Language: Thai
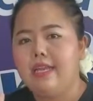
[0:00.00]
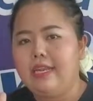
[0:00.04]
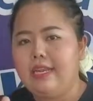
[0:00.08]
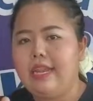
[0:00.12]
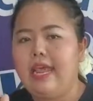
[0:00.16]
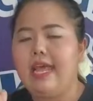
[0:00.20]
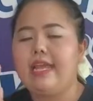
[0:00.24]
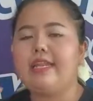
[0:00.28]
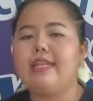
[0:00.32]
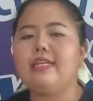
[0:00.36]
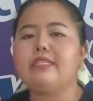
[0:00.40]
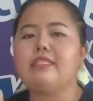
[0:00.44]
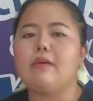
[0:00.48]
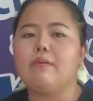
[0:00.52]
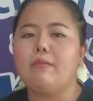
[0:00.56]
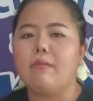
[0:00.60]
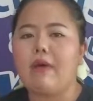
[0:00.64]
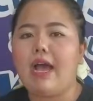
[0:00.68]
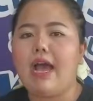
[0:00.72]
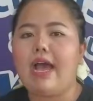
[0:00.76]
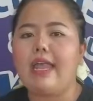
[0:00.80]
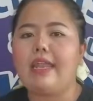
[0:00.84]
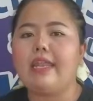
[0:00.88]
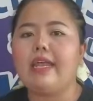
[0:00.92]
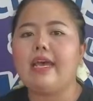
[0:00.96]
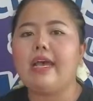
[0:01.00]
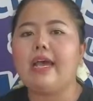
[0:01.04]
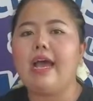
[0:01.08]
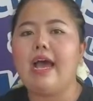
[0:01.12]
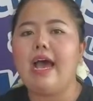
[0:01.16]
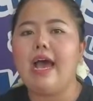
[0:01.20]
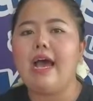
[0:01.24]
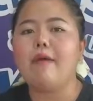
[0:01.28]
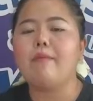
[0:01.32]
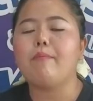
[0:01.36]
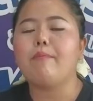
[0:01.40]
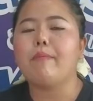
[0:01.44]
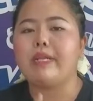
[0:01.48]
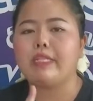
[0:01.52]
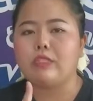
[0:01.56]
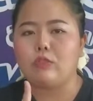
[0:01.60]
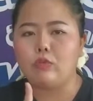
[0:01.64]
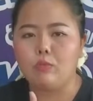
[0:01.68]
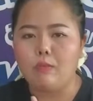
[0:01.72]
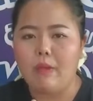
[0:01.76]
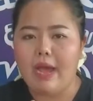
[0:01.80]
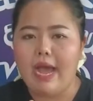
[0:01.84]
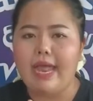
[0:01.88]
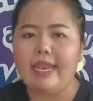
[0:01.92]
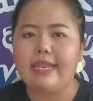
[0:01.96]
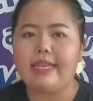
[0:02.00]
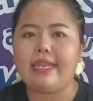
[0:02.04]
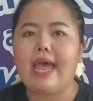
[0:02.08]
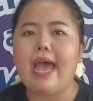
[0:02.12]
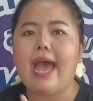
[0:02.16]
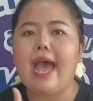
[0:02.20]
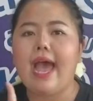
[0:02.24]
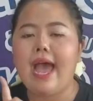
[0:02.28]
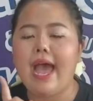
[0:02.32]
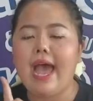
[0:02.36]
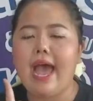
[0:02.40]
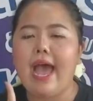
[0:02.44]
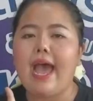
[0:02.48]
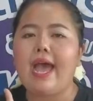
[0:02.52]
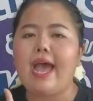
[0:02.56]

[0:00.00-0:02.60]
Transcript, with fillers: และที่สำคัญนะคะ ปัจจุบันถ้า